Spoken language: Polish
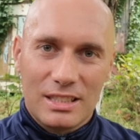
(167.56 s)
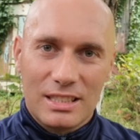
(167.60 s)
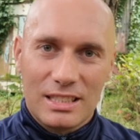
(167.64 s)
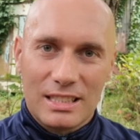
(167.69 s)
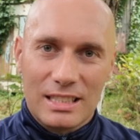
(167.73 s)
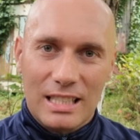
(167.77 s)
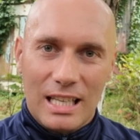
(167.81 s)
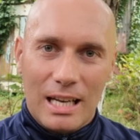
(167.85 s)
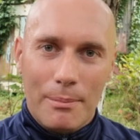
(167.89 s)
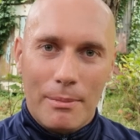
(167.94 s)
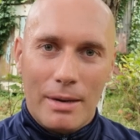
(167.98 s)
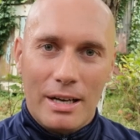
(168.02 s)

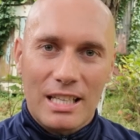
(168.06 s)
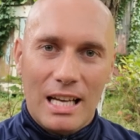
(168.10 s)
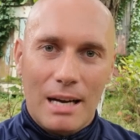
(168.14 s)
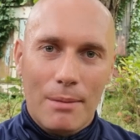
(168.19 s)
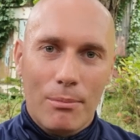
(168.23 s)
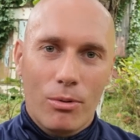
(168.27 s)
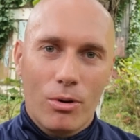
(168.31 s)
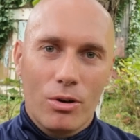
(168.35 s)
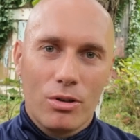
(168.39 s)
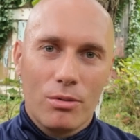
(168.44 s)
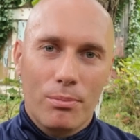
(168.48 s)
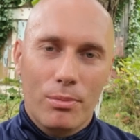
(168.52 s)
sama
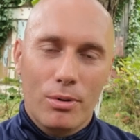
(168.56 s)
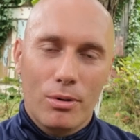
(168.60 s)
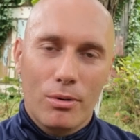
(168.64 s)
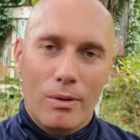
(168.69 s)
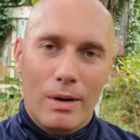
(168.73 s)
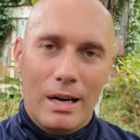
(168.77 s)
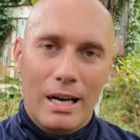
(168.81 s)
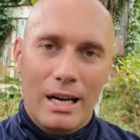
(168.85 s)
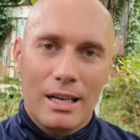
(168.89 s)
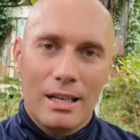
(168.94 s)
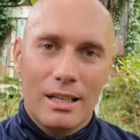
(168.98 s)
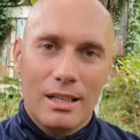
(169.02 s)
jabłoń
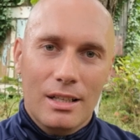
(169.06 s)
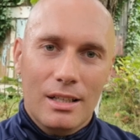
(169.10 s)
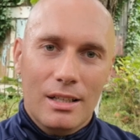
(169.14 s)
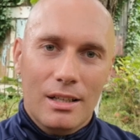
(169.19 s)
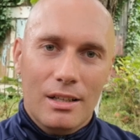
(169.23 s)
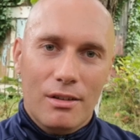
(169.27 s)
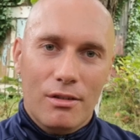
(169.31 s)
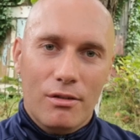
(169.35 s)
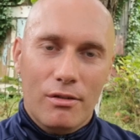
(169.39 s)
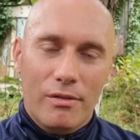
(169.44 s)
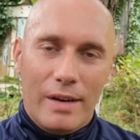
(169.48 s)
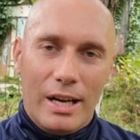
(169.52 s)
była
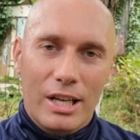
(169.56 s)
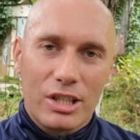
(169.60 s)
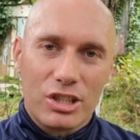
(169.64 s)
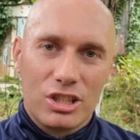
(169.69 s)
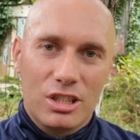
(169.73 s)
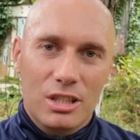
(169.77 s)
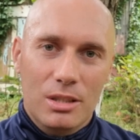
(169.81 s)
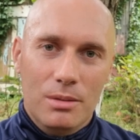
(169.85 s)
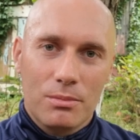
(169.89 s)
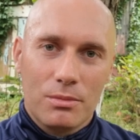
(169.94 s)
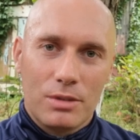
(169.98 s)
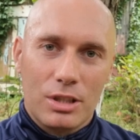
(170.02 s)

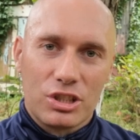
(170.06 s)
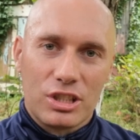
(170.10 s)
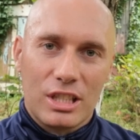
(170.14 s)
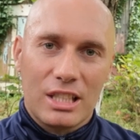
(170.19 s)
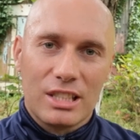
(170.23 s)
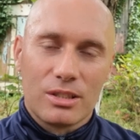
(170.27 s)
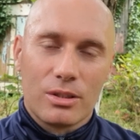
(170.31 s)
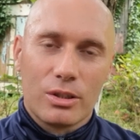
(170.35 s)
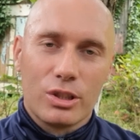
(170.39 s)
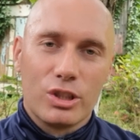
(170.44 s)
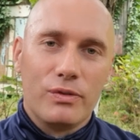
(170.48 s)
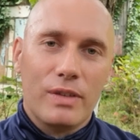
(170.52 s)
ważnym, też
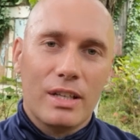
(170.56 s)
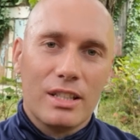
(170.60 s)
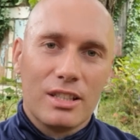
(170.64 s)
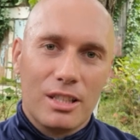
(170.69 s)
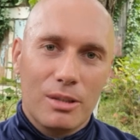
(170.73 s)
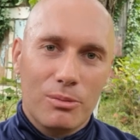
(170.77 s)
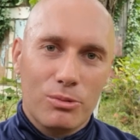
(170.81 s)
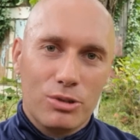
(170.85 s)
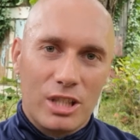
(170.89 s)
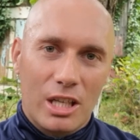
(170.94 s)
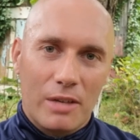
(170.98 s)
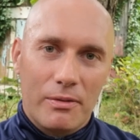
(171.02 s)
często
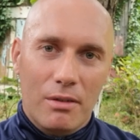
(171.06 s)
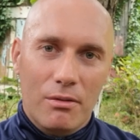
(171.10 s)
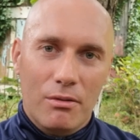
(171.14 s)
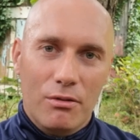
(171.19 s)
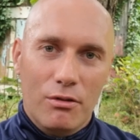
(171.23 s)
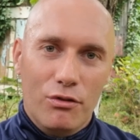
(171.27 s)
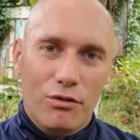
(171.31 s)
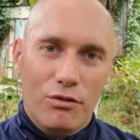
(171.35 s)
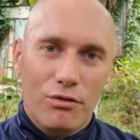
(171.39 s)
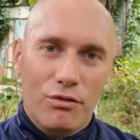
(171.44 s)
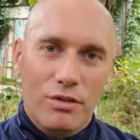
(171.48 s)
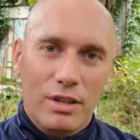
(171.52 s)
świętym
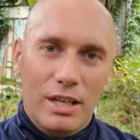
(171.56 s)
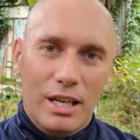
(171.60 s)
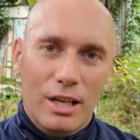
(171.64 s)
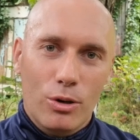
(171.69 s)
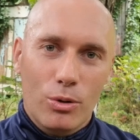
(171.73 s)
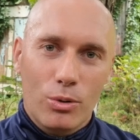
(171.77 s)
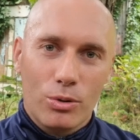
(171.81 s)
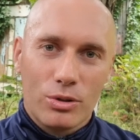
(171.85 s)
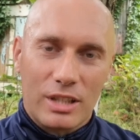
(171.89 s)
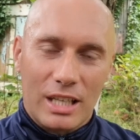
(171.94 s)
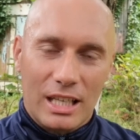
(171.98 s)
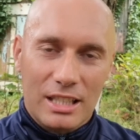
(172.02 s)
drzewem w
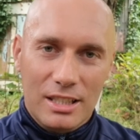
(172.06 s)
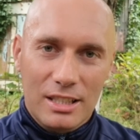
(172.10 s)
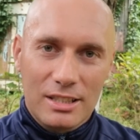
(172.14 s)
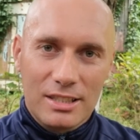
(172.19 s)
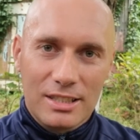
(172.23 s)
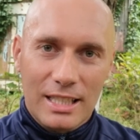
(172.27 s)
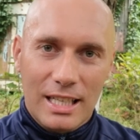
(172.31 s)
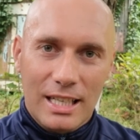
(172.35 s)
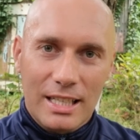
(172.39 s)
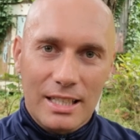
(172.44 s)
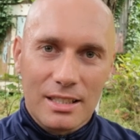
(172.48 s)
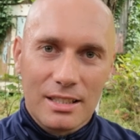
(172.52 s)
wielu
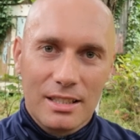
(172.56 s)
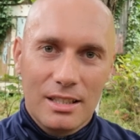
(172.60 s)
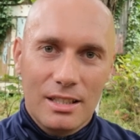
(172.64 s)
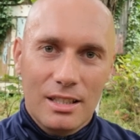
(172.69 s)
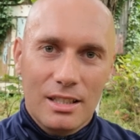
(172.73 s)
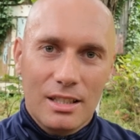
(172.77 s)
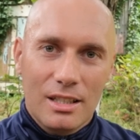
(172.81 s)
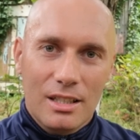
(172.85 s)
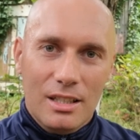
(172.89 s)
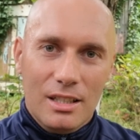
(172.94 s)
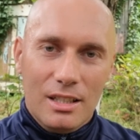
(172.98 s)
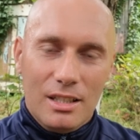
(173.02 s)
tradycjach.
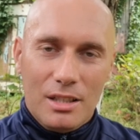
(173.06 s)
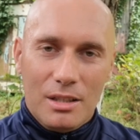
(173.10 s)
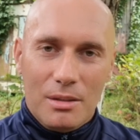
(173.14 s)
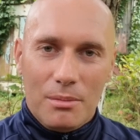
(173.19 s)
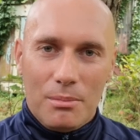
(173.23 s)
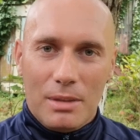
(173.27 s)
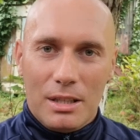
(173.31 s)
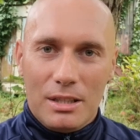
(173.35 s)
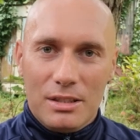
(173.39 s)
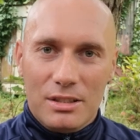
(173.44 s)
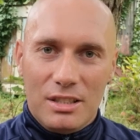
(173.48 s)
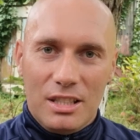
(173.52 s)

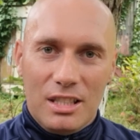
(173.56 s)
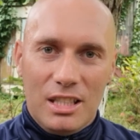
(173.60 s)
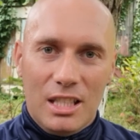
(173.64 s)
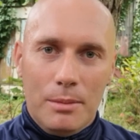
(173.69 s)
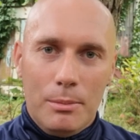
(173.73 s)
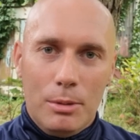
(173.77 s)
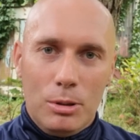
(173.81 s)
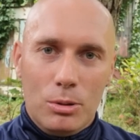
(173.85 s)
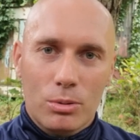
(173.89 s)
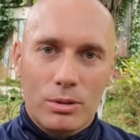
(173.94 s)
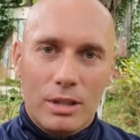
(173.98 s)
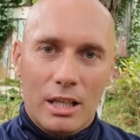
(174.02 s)
Między
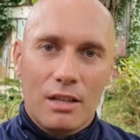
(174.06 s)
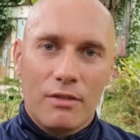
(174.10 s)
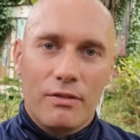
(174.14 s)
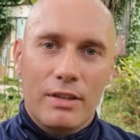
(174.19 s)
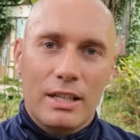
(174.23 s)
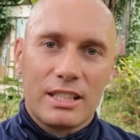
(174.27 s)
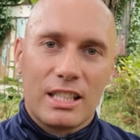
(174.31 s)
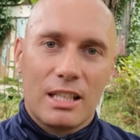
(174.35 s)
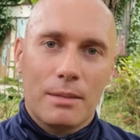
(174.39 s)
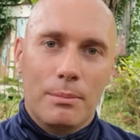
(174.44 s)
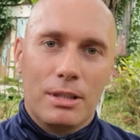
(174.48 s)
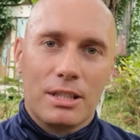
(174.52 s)
innymi tutaj w
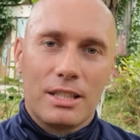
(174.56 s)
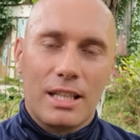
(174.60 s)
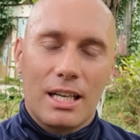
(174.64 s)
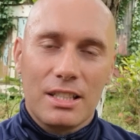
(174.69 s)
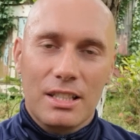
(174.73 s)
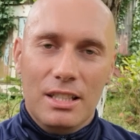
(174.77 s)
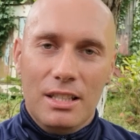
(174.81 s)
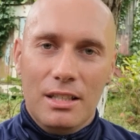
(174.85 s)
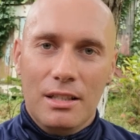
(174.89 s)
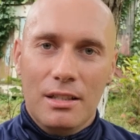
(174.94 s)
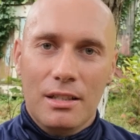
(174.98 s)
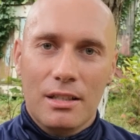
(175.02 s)
Wielkiej
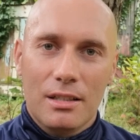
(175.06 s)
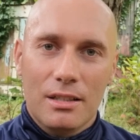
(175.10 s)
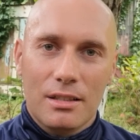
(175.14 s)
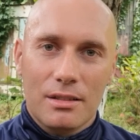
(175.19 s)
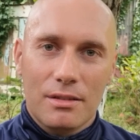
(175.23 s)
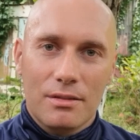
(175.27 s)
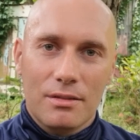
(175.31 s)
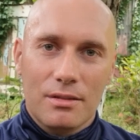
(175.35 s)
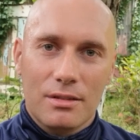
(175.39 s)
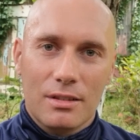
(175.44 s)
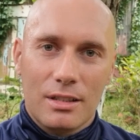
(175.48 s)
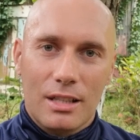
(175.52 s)
Brytanii
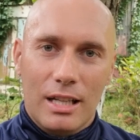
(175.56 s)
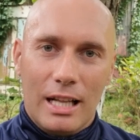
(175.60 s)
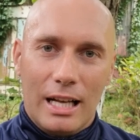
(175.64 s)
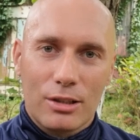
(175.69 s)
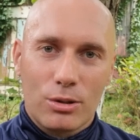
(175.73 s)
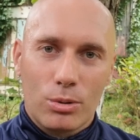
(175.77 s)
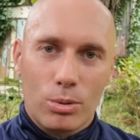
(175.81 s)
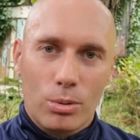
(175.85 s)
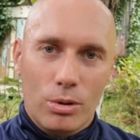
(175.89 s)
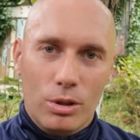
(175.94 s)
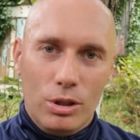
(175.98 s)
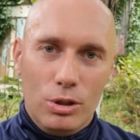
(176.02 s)
dla
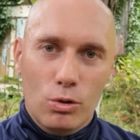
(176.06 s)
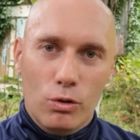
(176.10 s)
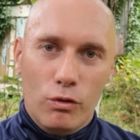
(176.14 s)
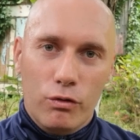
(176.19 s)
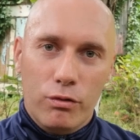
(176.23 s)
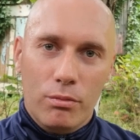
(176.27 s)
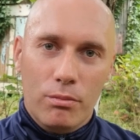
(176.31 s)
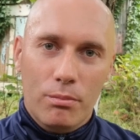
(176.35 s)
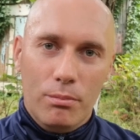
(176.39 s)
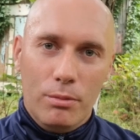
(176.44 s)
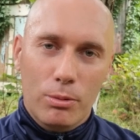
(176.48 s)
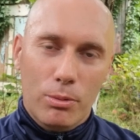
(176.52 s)

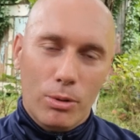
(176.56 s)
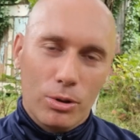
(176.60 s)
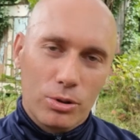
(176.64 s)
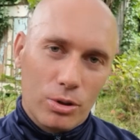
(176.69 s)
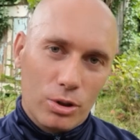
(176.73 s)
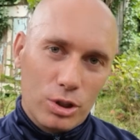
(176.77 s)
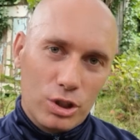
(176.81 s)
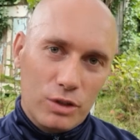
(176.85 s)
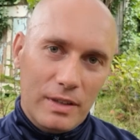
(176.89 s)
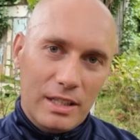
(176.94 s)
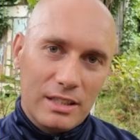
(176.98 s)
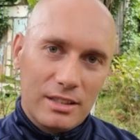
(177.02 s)
druidów było
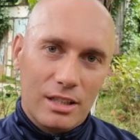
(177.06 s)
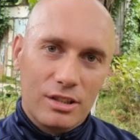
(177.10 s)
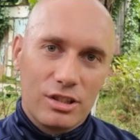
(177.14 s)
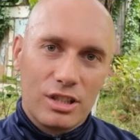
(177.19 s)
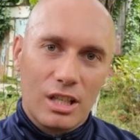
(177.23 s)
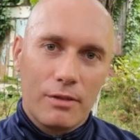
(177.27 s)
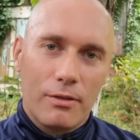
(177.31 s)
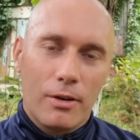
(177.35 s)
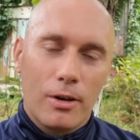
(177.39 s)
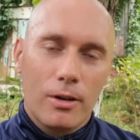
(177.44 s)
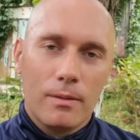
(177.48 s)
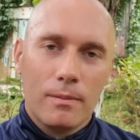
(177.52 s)
to święte
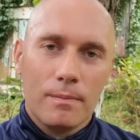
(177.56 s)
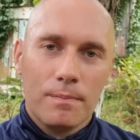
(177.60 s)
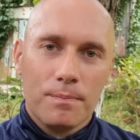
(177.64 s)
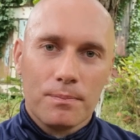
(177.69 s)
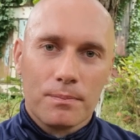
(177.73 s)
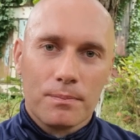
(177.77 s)
drzewo.